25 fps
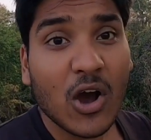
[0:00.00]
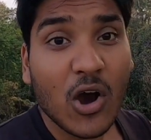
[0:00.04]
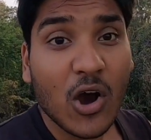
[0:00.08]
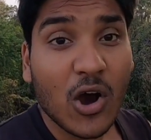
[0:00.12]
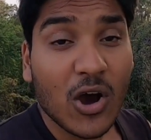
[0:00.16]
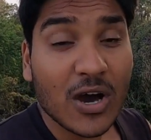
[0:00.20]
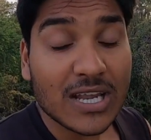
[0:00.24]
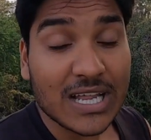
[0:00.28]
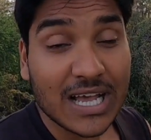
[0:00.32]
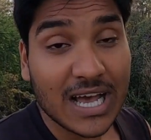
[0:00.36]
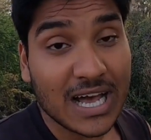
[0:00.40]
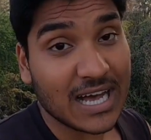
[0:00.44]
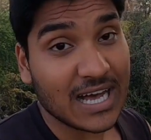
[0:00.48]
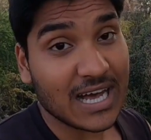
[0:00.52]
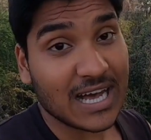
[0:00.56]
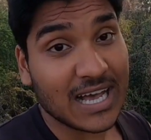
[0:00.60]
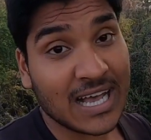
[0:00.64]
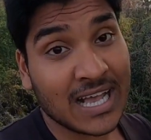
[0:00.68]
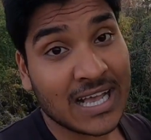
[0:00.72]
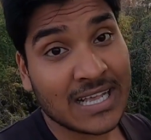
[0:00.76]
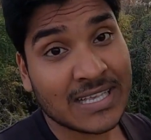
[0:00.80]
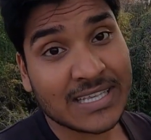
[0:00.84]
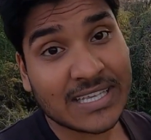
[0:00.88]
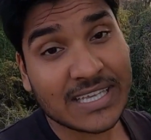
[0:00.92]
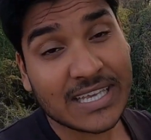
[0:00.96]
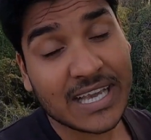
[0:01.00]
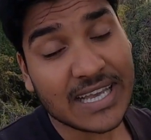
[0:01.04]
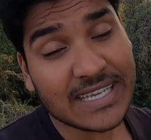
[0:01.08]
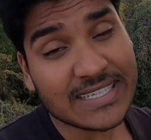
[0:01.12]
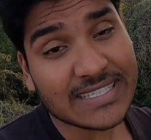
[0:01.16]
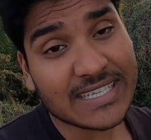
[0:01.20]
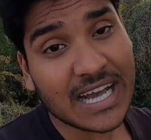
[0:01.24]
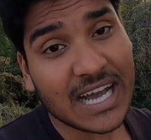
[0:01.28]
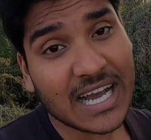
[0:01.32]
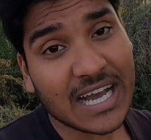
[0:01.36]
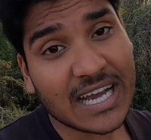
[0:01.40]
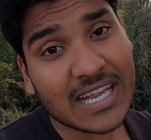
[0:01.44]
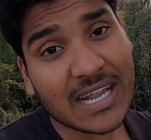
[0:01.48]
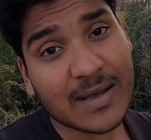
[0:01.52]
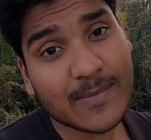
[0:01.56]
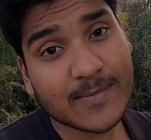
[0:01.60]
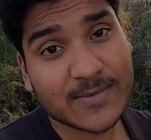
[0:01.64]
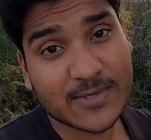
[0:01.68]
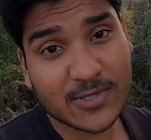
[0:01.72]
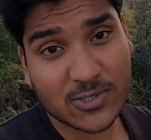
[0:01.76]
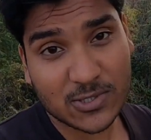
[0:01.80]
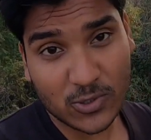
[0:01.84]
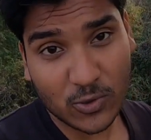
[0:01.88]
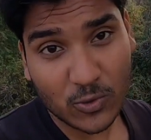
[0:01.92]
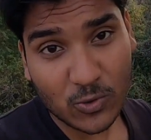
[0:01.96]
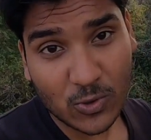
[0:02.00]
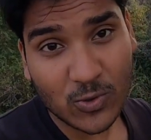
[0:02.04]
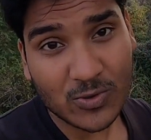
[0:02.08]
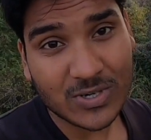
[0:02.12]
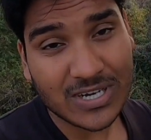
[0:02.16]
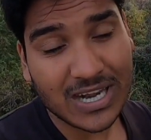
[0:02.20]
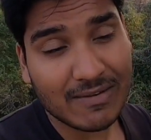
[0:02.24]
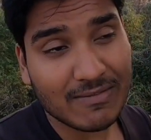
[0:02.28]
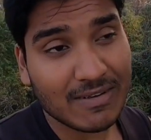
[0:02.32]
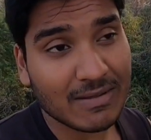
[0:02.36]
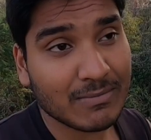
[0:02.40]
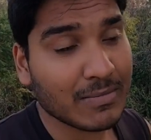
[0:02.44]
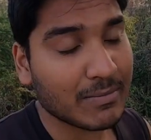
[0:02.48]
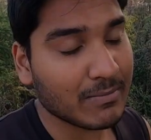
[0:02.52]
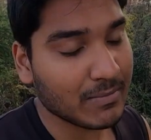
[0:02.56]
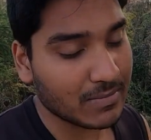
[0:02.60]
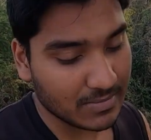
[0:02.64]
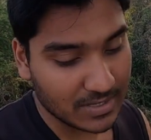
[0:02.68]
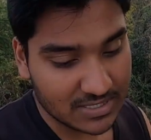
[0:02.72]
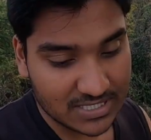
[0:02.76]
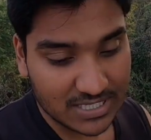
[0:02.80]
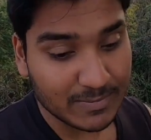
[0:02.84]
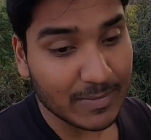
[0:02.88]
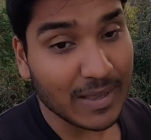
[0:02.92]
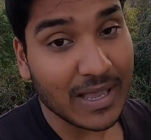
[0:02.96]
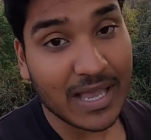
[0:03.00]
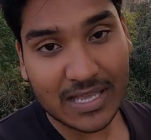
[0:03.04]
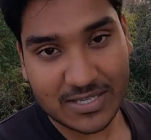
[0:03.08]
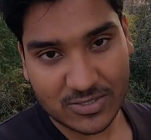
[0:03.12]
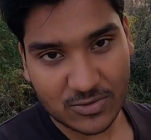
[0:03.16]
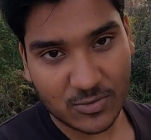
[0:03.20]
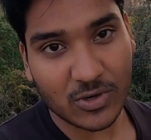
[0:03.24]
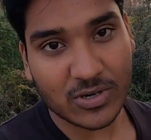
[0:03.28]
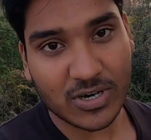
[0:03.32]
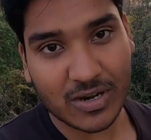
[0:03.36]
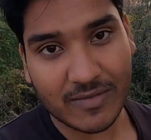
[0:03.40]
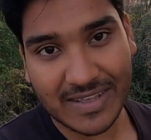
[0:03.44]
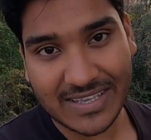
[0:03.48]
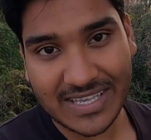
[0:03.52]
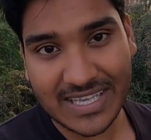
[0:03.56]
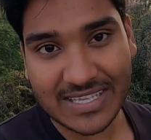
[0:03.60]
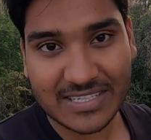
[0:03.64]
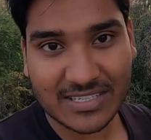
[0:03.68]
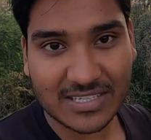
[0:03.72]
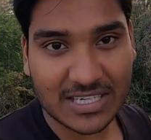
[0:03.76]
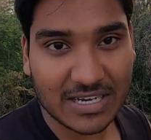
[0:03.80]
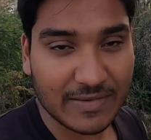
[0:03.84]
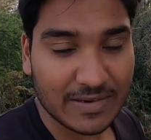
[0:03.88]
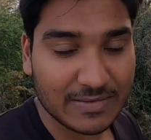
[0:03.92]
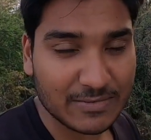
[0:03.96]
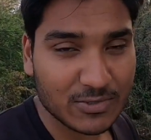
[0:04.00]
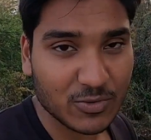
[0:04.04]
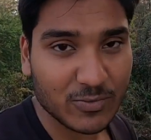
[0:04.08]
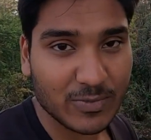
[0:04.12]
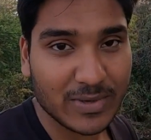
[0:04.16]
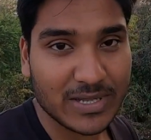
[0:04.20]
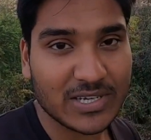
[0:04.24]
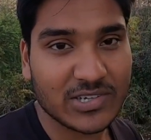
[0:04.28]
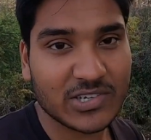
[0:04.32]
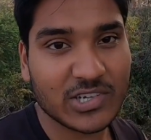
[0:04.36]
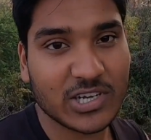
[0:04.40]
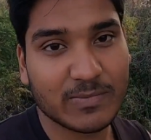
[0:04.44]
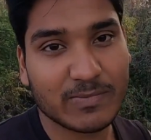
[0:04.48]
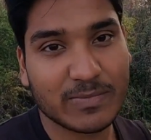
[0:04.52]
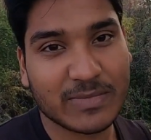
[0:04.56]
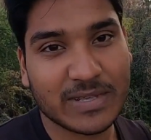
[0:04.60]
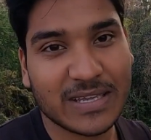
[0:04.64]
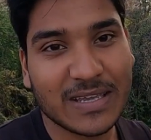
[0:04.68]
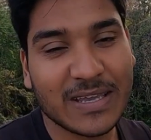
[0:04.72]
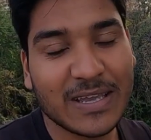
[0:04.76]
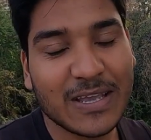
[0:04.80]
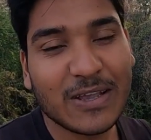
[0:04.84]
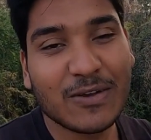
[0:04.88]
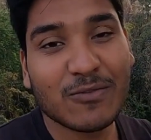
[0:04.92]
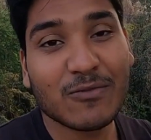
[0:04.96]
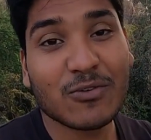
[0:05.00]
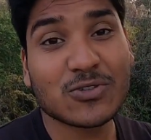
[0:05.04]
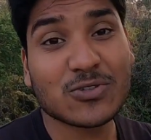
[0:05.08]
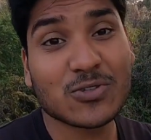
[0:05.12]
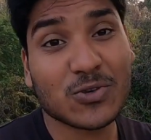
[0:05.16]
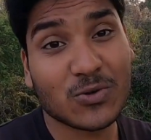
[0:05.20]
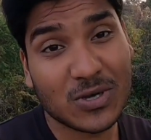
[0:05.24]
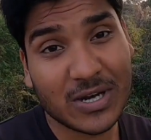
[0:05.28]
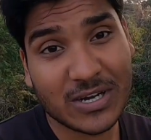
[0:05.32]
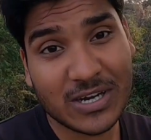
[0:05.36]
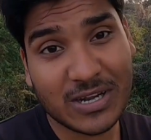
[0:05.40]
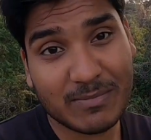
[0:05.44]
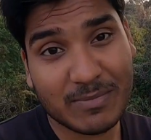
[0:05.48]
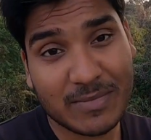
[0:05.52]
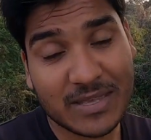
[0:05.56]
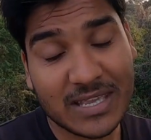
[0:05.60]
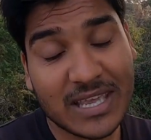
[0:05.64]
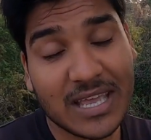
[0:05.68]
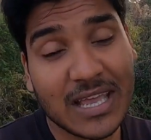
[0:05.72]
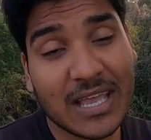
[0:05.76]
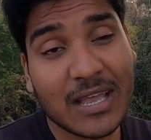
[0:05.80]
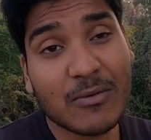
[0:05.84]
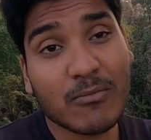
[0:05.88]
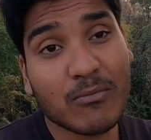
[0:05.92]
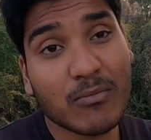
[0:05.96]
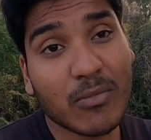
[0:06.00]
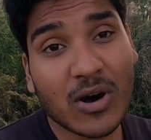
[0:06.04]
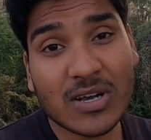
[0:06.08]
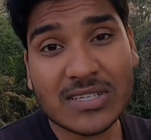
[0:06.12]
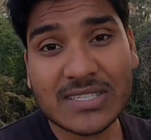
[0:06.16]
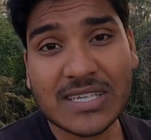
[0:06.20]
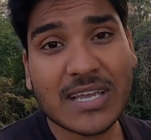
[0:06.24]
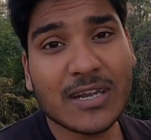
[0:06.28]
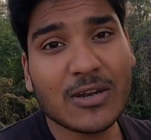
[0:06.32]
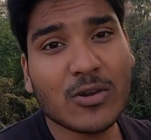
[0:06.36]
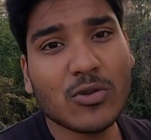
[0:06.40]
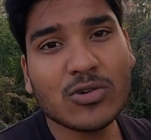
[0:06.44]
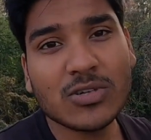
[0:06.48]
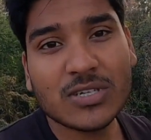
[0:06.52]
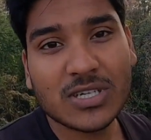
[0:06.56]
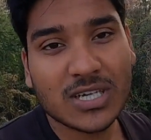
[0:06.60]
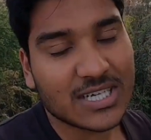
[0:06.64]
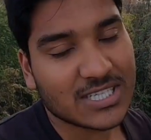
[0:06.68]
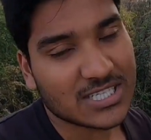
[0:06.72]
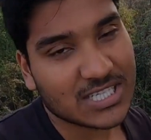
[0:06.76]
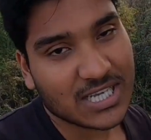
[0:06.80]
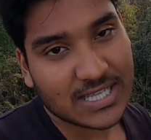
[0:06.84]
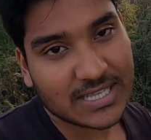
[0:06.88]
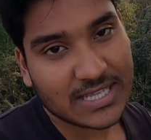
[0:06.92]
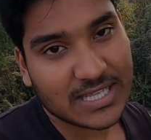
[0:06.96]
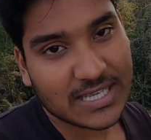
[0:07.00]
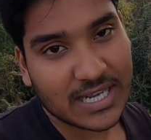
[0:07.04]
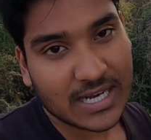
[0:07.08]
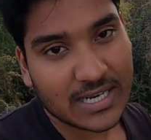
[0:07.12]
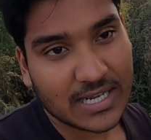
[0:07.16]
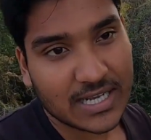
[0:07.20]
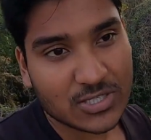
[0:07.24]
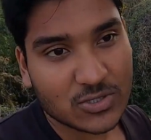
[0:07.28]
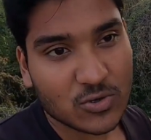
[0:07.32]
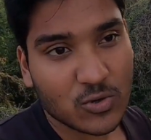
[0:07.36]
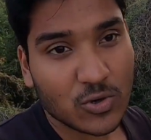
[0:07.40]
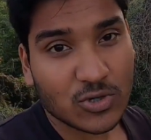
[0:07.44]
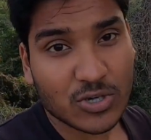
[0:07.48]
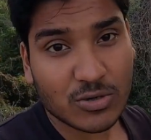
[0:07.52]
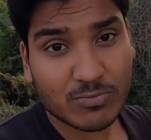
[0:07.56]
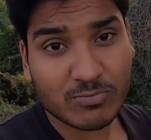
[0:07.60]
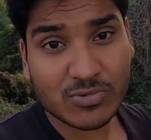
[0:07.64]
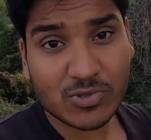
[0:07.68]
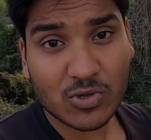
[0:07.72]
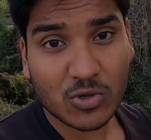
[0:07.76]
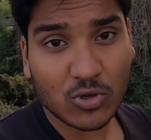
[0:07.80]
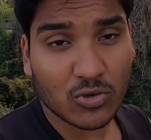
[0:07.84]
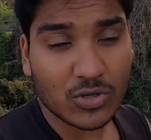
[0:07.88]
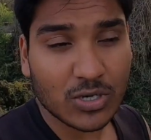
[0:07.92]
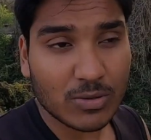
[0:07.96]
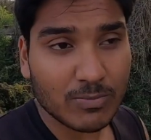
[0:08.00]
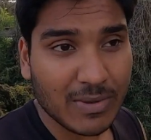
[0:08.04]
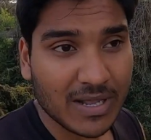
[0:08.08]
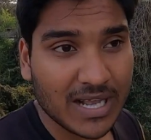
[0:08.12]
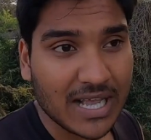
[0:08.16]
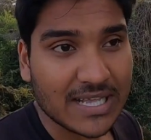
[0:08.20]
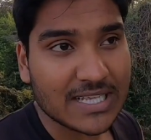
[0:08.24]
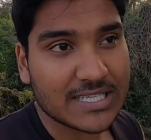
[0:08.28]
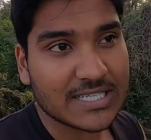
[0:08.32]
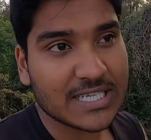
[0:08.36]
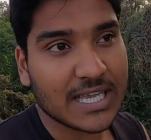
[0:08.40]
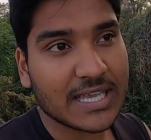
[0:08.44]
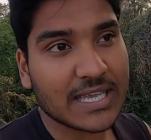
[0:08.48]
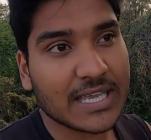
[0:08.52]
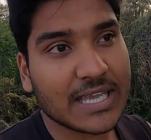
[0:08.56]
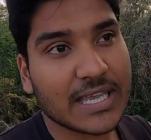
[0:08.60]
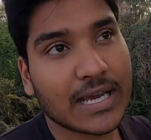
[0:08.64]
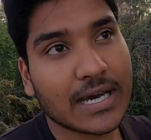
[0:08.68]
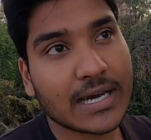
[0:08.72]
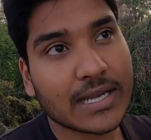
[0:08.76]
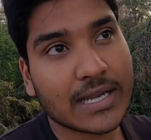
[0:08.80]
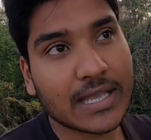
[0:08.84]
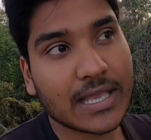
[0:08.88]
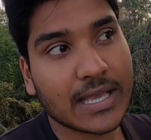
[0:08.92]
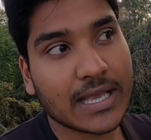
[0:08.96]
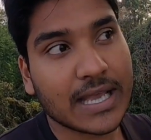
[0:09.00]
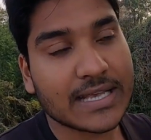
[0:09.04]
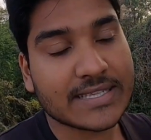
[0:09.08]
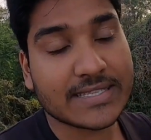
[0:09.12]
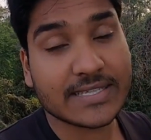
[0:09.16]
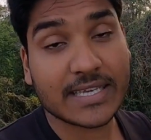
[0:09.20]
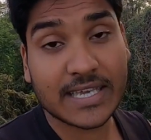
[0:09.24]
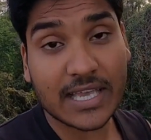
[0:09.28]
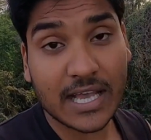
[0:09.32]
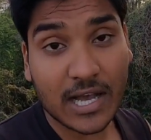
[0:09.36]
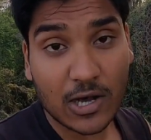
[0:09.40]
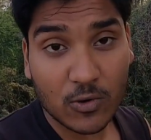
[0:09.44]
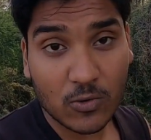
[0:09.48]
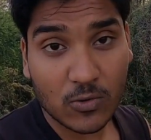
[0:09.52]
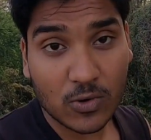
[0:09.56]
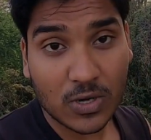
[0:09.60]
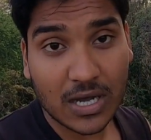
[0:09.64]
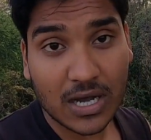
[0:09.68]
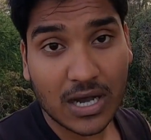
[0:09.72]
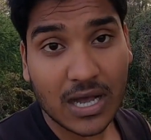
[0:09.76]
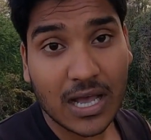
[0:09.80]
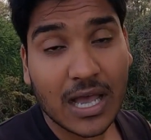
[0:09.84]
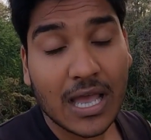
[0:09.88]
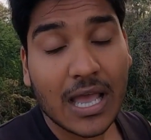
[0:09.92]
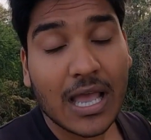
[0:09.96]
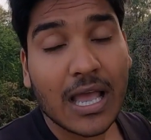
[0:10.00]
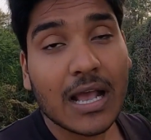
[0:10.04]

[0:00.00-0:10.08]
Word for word: और हाँ गाइज़ अगर आप सोलो ट्रैवलिंग मतलब मैं सोलो ट्रैवल ये जो मेरी ट्रिप थी वो सोलो ट्रिप थी बहुत सारे लोग डर जाते हैं यार कि सोलो ट्रिप सोलो ट्रिप में कैसे जाएंगे यार कि कैसे क्या होगा